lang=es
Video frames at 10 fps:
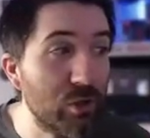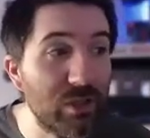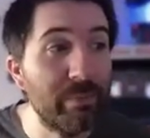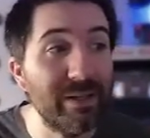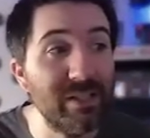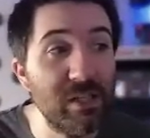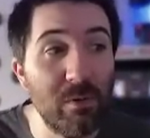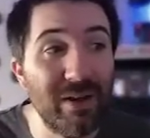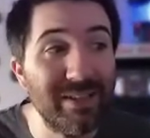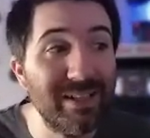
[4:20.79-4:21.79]
Por otra parte,
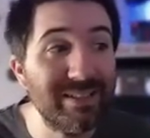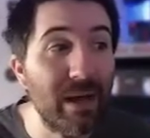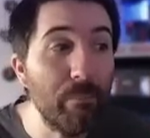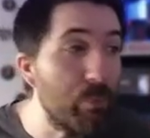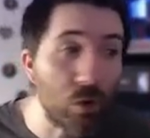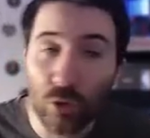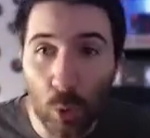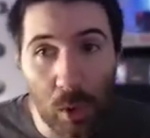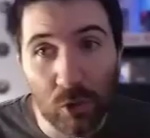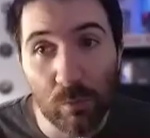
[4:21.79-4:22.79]
Jimmy Butler tampoco
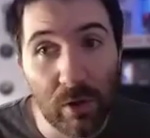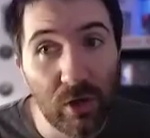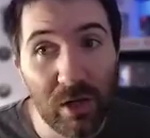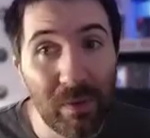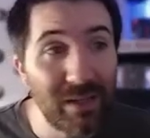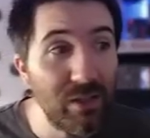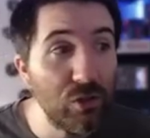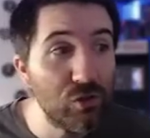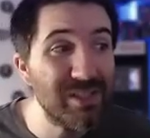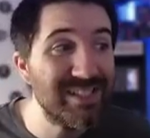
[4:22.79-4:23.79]
tuvo de sus mejores
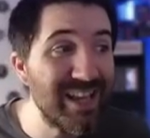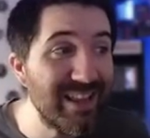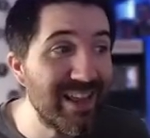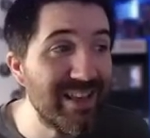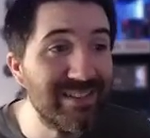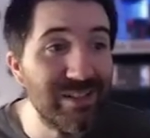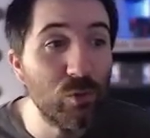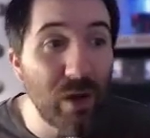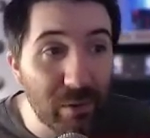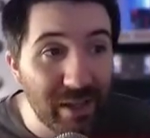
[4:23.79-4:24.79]
partidos, 6 de
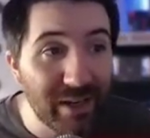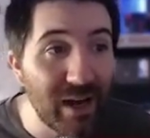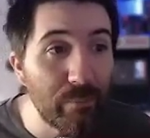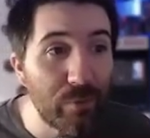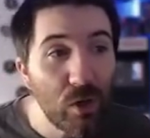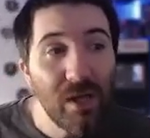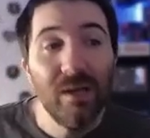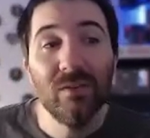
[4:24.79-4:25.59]
19 de campo,